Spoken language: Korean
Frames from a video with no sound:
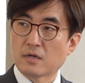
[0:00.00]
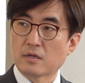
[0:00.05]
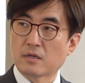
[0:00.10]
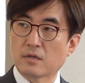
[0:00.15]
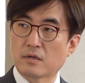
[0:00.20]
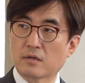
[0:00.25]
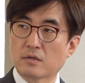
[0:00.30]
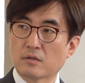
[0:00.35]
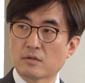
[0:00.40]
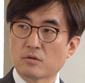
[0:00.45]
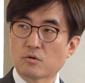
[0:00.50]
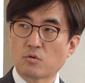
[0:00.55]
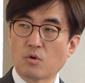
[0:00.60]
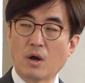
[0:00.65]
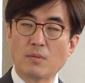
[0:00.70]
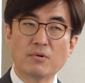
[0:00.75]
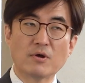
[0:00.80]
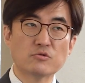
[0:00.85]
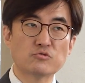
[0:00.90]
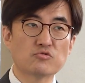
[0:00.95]
예. 아,
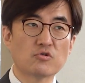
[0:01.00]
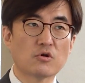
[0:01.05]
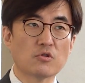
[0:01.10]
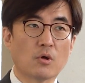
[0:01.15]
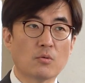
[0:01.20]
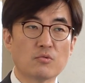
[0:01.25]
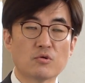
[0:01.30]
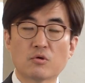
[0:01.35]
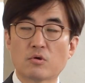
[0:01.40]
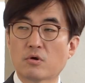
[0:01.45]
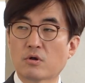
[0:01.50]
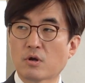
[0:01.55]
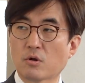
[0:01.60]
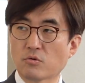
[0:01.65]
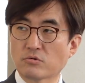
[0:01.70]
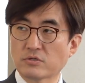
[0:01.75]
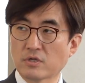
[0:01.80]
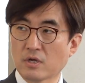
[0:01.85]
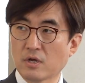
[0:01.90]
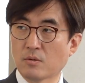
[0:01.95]
과반수가 넘을
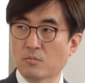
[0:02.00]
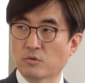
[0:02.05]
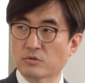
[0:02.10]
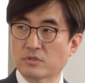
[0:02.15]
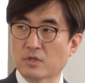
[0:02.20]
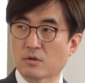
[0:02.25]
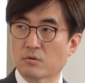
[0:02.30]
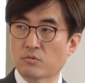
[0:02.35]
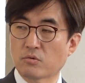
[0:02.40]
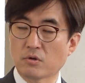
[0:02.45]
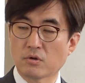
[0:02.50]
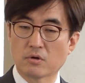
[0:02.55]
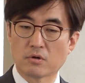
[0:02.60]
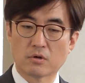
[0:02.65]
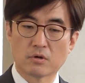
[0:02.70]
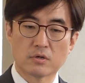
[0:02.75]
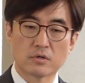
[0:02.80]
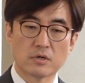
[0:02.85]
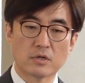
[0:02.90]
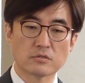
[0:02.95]
거라고는 생각
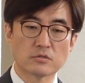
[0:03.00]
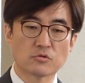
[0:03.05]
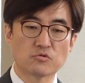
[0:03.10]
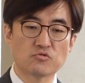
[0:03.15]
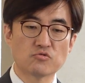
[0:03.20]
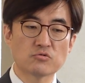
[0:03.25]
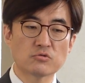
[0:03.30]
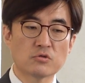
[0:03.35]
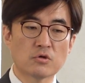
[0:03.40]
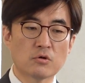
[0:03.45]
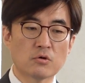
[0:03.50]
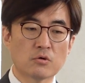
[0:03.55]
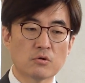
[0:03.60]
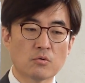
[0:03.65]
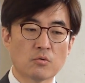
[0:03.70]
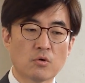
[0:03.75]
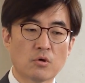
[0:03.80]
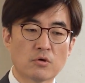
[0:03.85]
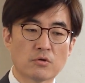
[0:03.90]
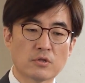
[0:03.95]
못했고요. 아. 그래서
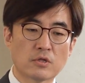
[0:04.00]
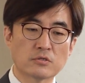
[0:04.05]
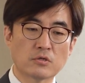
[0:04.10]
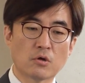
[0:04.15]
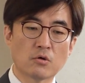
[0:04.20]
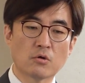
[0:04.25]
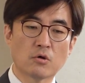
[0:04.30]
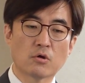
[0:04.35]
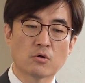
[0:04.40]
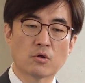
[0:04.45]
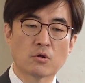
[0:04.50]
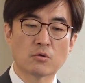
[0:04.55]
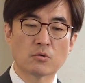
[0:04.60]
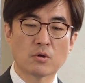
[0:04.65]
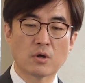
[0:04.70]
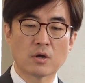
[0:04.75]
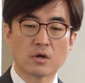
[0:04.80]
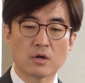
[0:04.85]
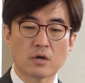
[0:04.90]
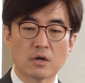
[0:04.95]
충청권의 선거
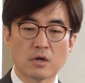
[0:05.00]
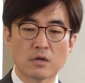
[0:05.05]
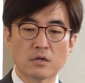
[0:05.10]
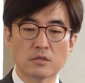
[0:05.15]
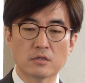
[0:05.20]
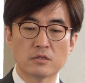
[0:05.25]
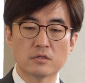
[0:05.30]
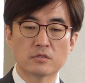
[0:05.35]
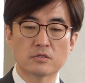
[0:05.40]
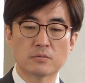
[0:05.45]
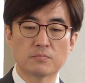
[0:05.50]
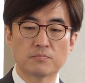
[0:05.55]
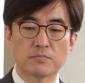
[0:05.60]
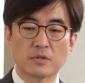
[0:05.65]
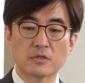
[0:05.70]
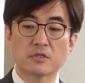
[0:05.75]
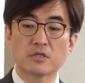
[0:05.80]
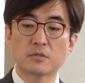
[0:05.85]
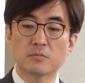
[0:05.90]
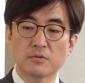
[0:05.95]
결과가
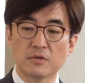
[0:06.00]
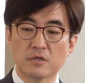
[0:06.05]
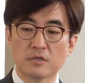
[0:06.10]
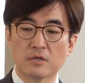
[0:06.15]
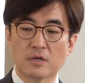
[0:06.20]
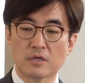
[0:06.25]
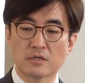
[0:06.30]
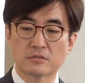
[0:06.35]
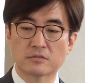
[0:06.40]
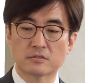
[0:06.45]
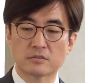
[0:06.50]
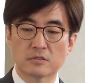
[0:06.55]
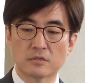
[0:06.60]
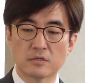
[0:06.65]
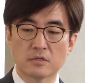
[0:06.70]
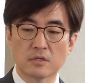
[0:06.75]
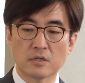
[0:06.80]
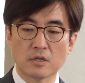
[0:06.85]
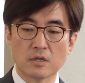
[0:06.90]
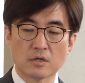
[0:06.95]
이십, 십이일에
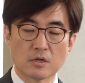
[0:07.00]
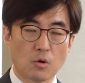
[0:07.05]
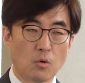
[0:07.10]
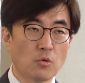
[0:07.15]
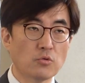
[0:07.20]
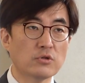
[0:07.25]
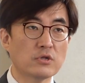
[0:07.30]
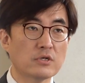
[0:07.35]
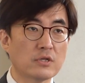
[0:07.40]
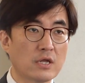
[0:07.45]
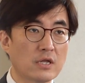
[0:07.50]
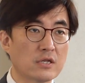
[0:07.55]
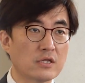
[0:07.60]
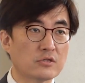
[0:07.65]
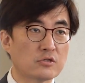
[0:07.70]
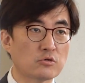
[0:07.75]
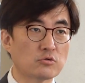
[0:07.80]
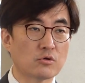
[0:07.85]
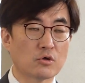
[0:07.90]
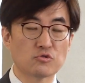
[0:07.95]
있을, 그러니까 오늘 내일
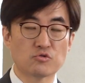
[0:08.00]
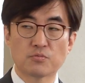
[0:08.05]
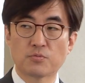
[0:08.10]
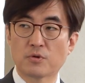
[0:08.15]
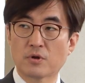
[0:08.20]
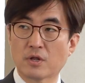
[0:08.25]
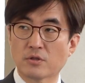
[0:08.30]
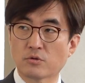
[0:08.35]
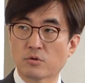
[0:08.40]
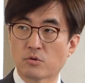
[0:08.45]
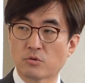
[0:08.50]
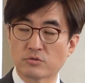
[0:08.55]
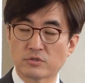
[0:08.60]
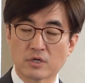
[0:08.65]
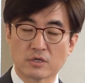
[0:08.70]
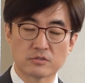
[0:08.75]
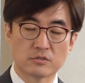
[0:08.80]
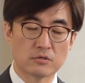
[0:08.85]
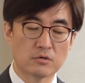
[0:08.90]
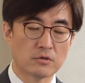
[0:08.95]
이틀 동안 투표하는 걸로
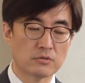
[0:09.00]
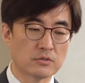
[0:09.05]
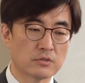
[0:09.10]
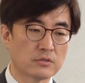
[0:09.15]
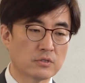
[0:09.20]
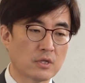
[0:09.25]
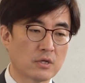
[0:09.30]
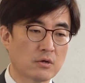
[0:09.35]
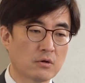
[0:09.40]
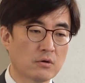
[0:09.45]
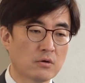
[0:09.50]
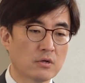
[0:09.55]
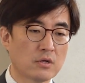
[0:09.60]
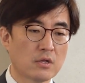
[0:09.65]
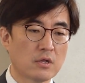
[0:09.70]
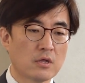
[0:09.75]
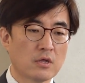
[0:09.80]
제가 들었는데요.